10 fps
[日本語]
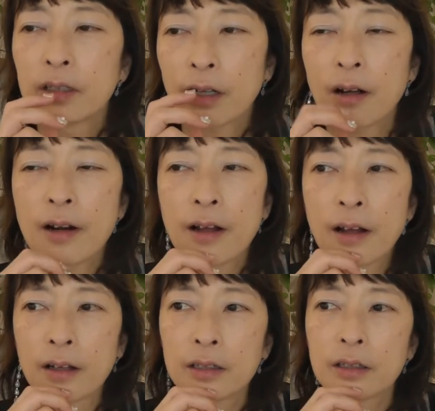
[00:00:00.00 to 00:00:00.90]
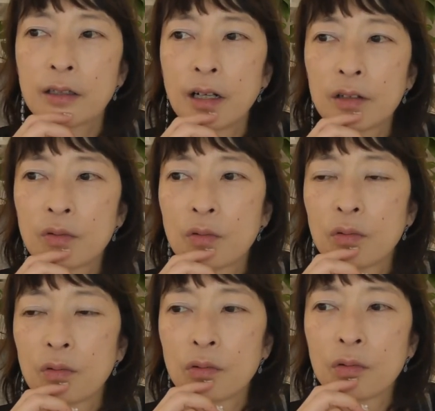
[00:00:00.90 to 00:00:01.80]
だからあ
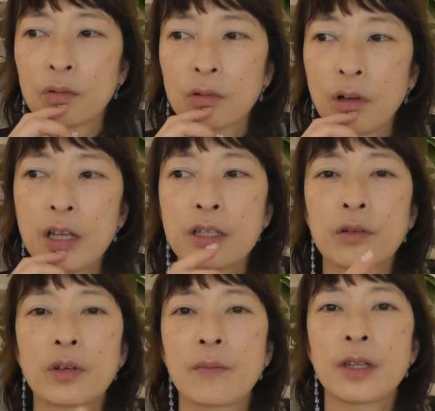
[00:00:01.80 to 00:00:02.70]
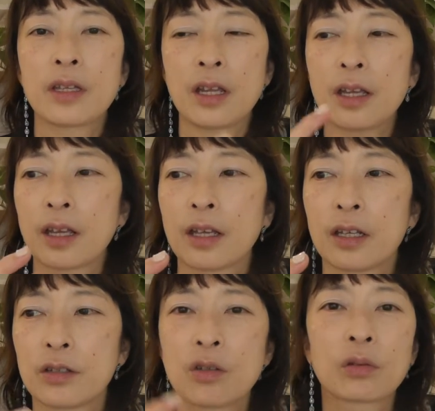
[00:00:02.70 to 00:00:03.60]
の会社を辞めて
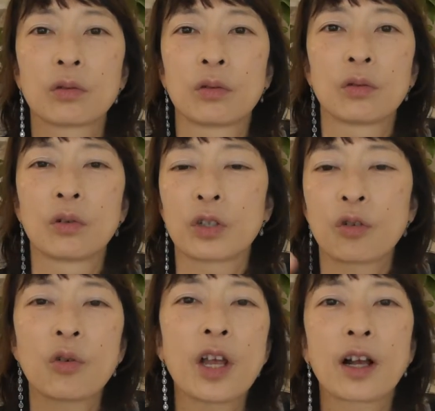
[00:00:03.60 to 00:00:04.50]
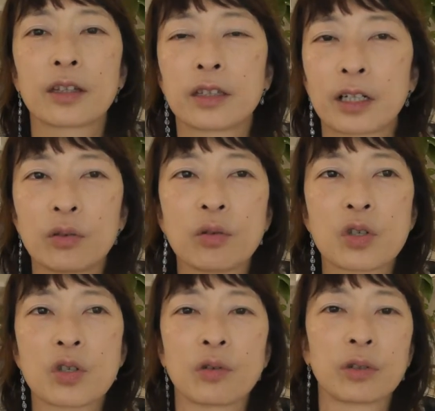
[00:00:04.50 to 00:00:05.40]
ちょっと来なかったらどう
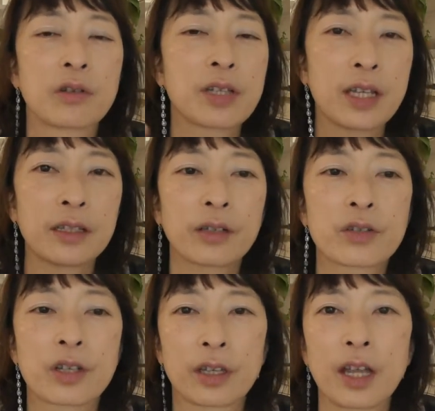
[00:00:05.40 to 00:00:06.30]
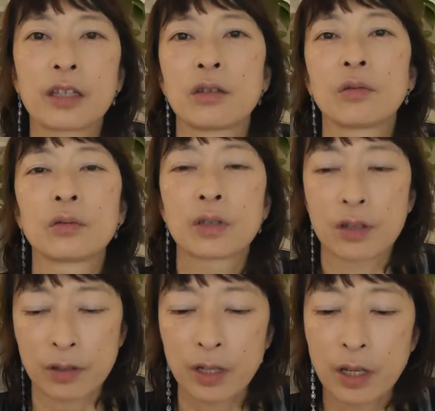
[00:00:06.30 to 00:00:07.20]
しようっていう選択肢がないっていうことで
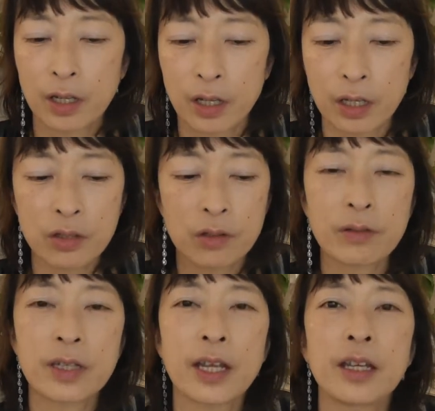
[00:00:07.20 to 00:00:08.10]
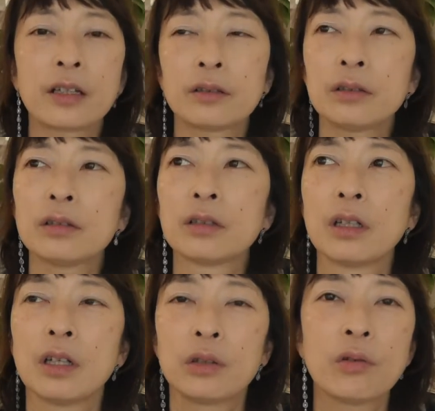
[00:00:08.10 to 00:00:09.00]
す。一応最悪
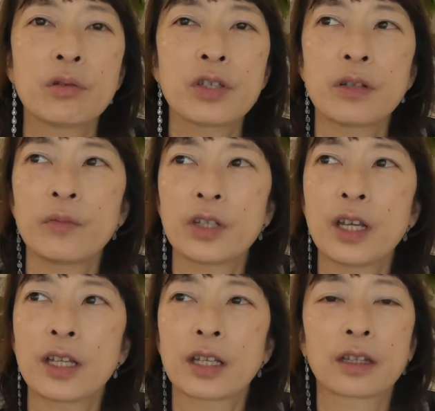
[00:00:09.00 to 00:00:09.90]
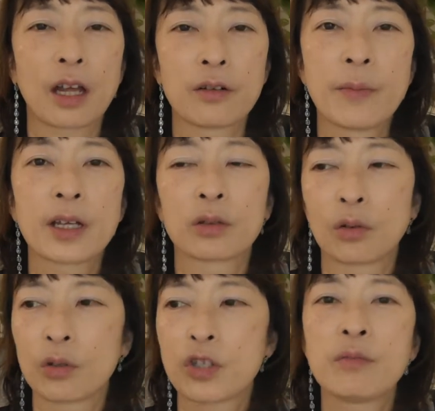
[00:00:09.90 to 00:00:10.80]
どうしても嫌だった
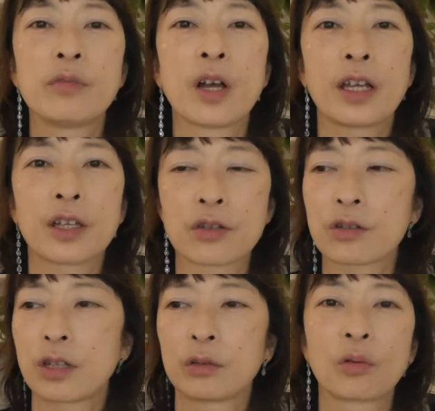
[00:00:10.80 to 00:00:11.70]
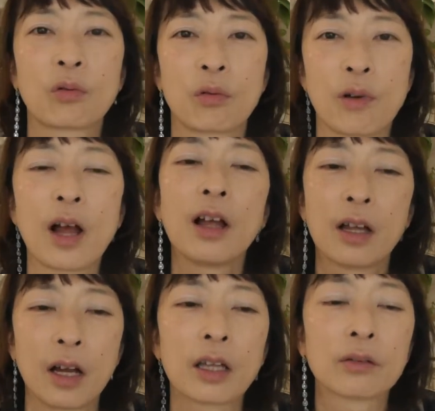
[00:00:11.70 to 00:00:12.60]
アルバイト新聞配達っていうところは
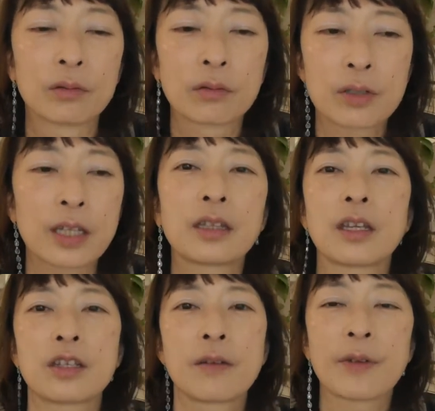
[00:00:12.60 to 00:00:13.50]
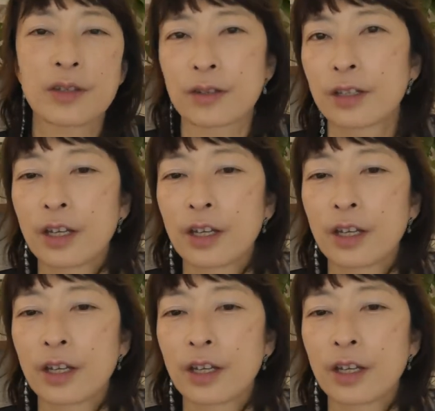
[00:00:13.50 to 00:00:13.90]
あの設定してます。